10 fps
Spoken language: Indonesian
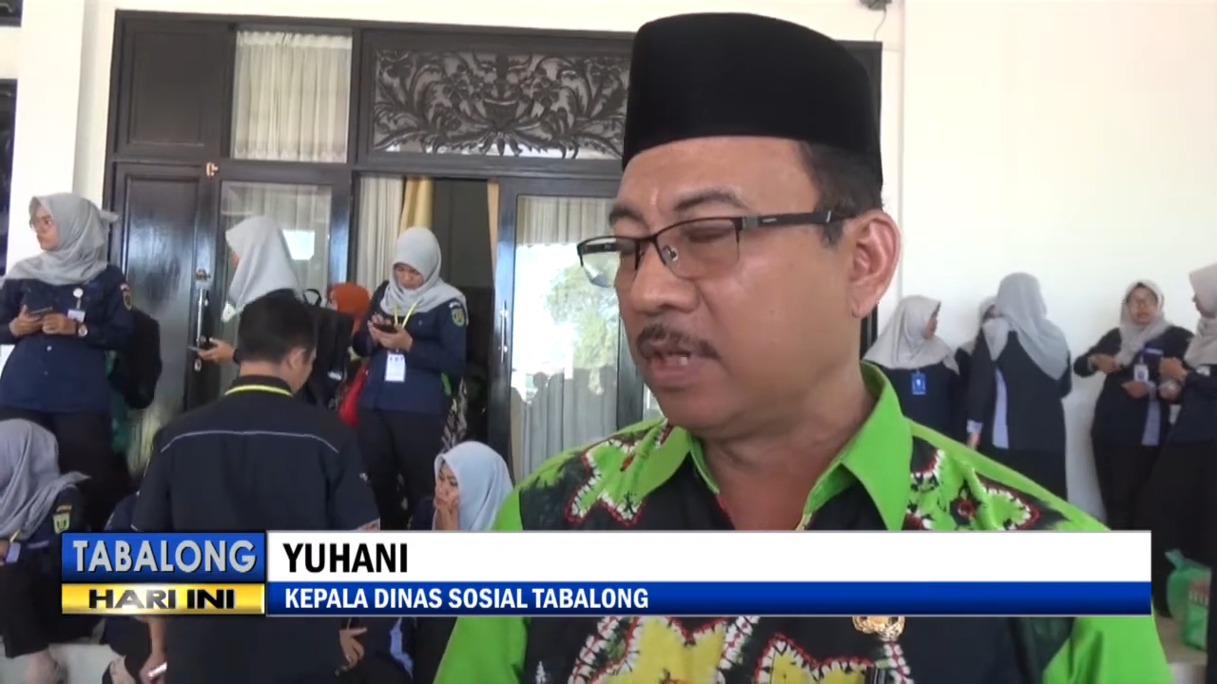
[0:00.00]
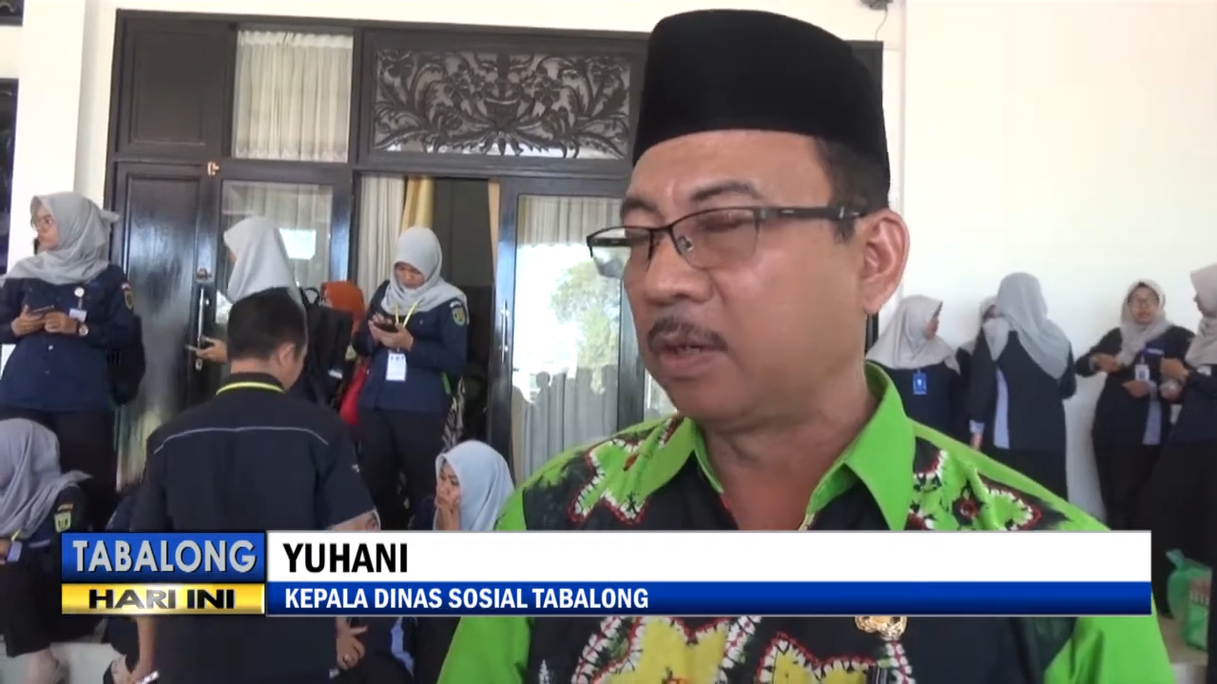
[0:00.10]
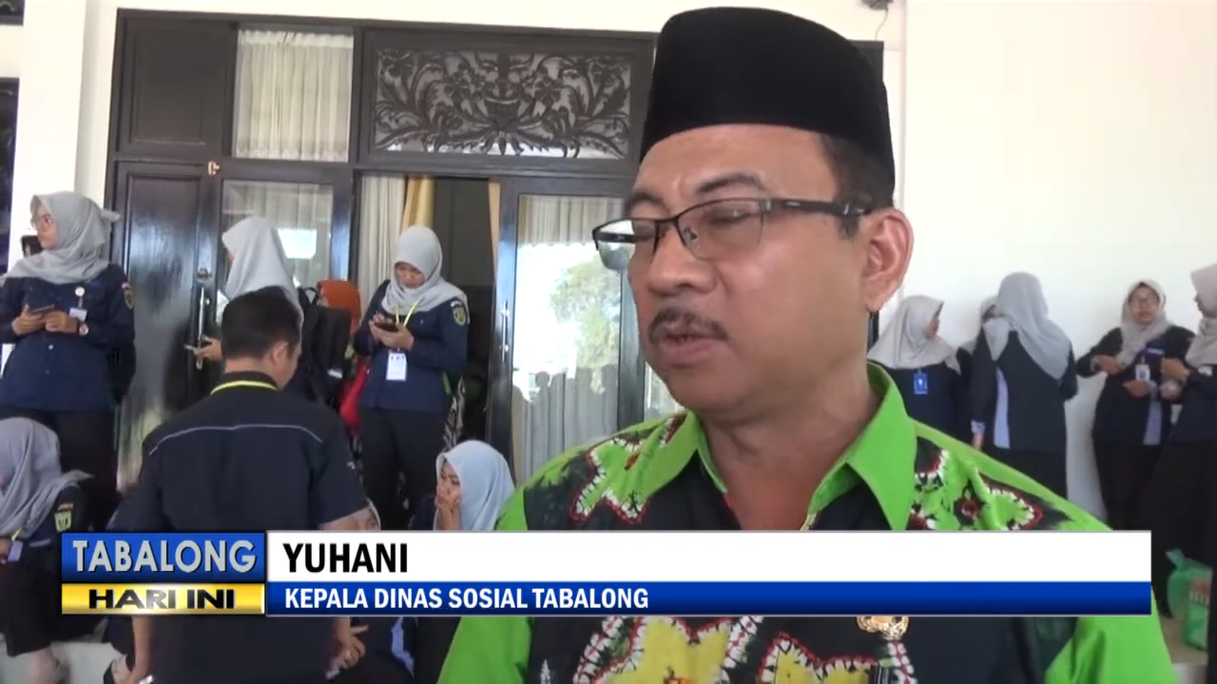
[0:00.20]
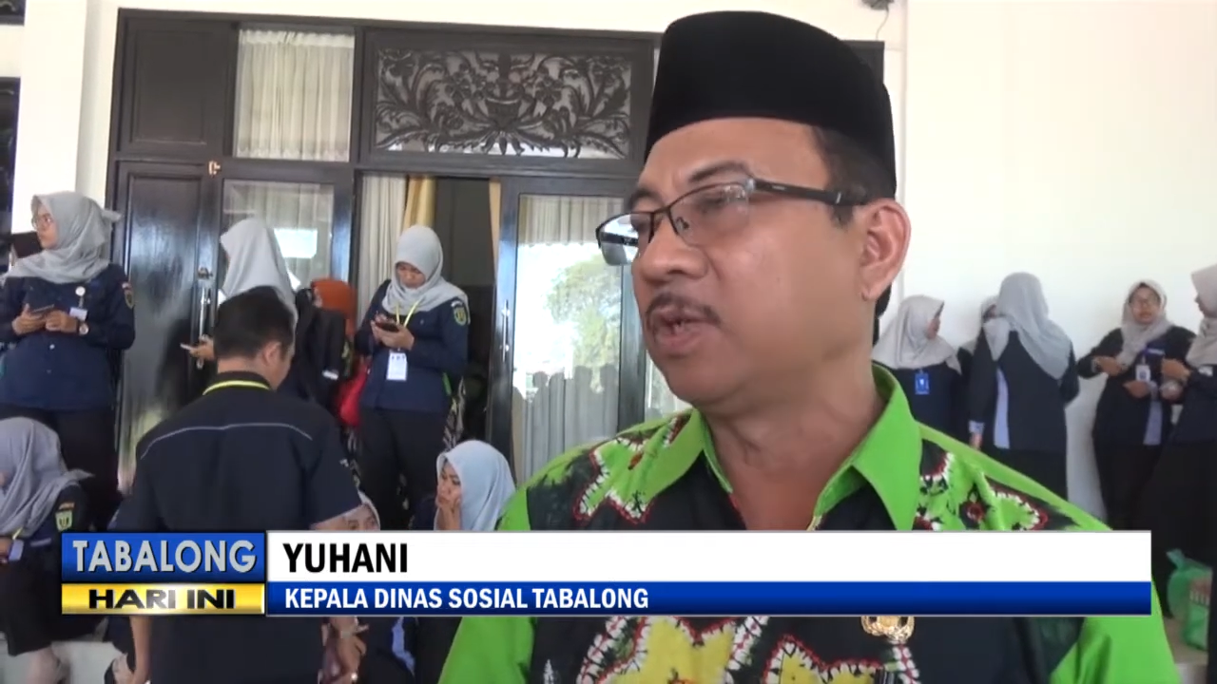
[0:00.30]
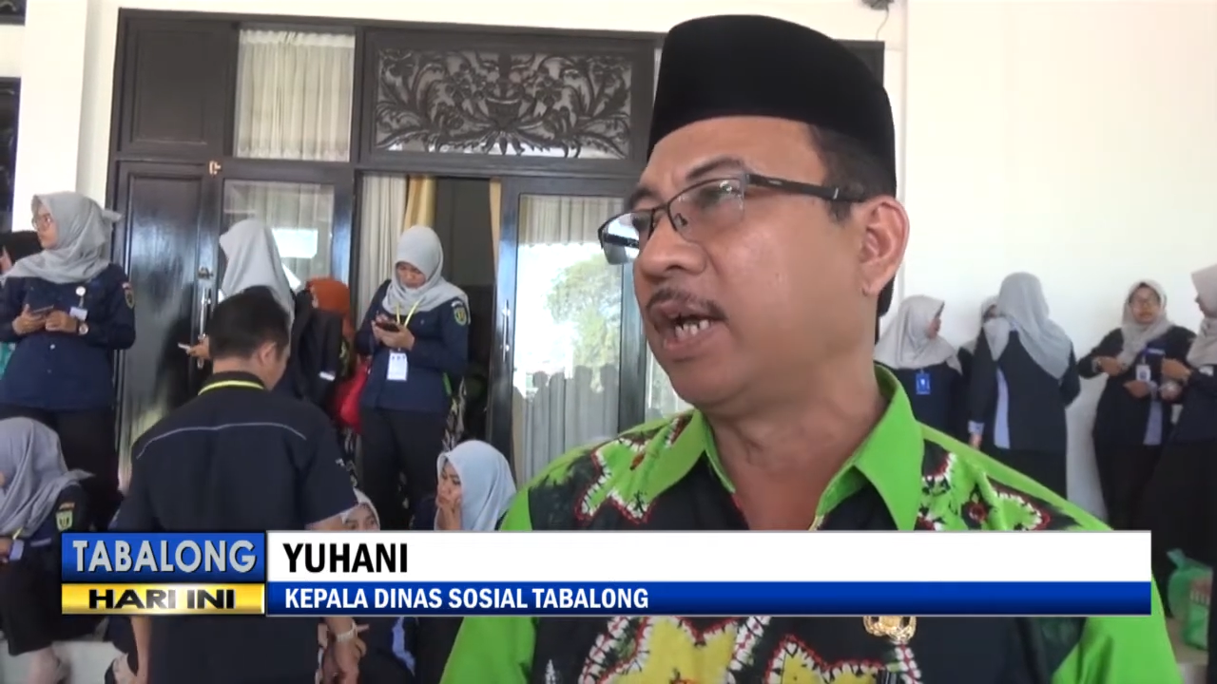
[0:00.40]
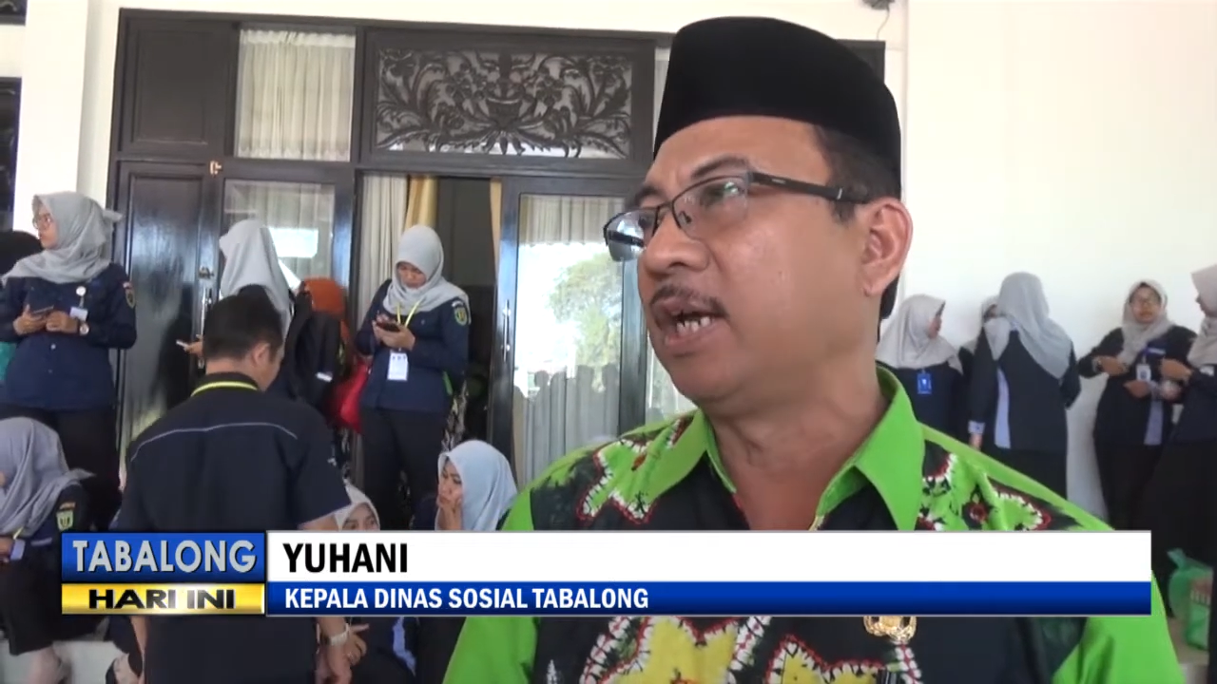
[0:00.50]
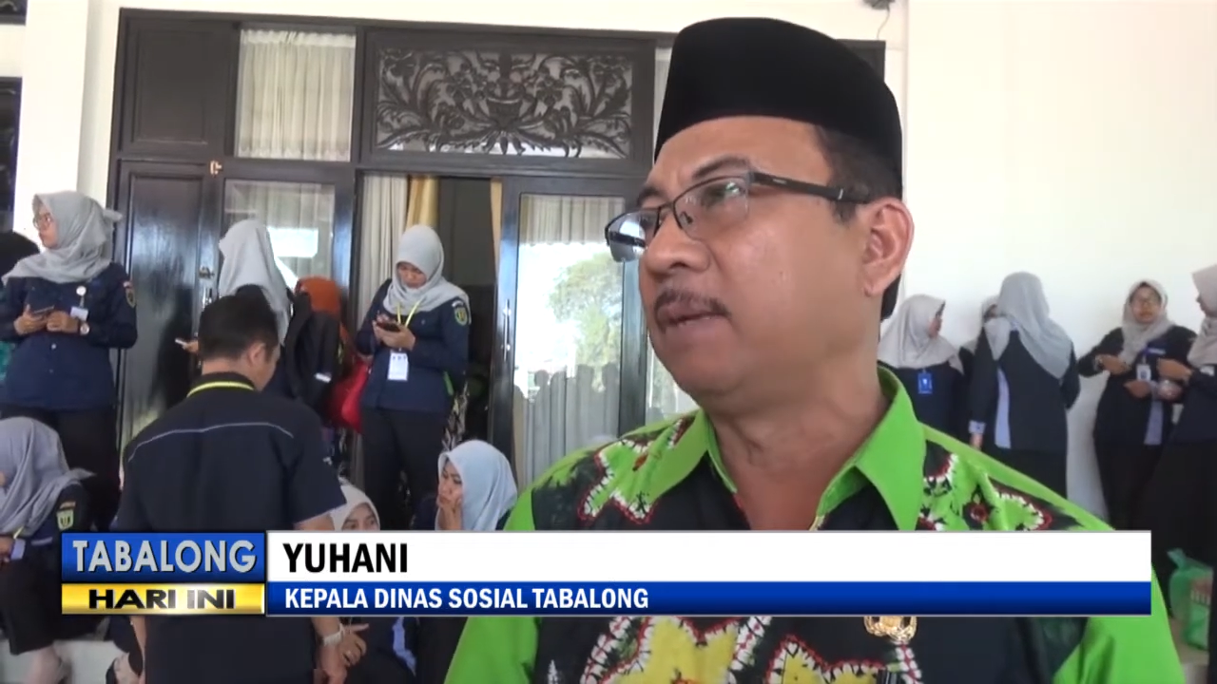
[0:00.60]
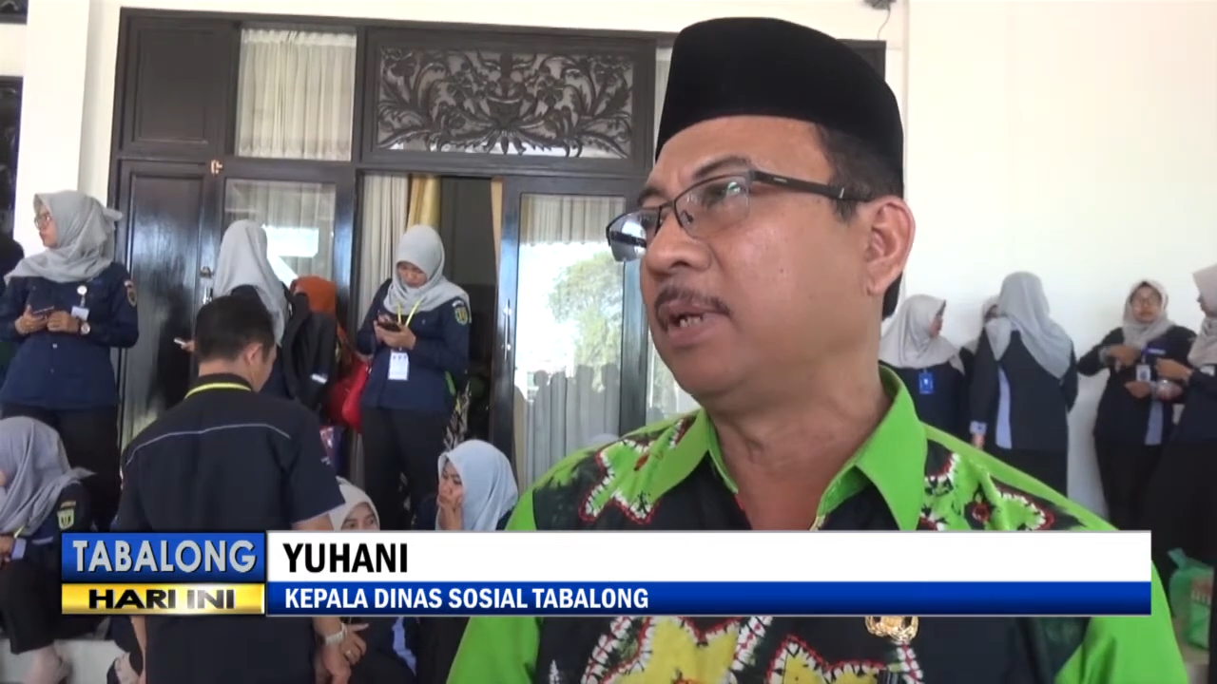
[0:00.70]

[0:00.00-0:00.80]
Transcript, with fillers: Jaru sudah ada